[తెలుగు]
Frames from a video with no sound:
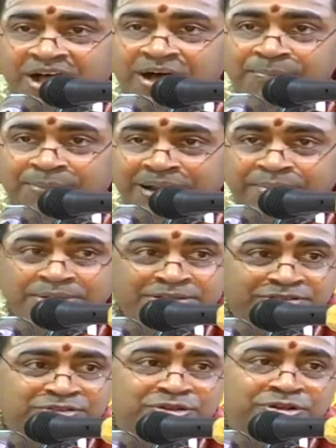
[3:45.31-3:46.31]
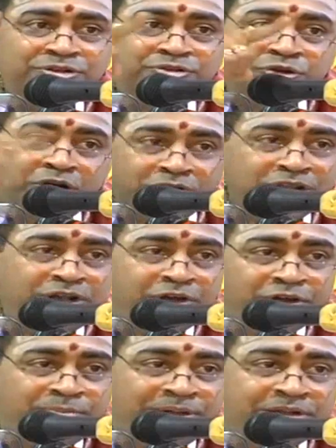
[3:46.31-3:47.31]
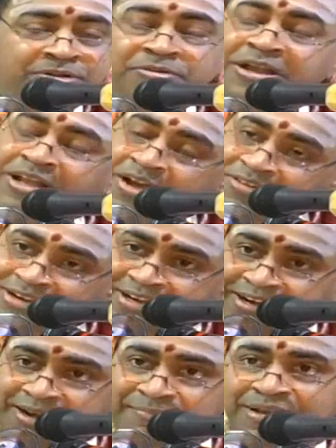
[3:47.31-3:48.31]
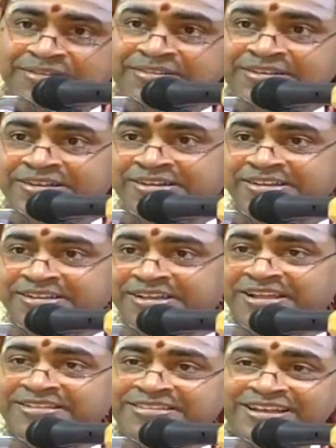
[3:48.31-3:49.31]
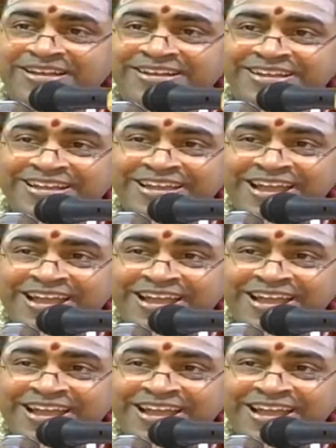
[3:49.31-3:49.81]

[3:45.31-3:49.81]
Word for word: ఆ పరమతస్తులున్న చోటని అడుగుపెట్టను వాడిని కావాలంటే ఇక్కడ రమ్మని అందుటండి ఏం తల్లండి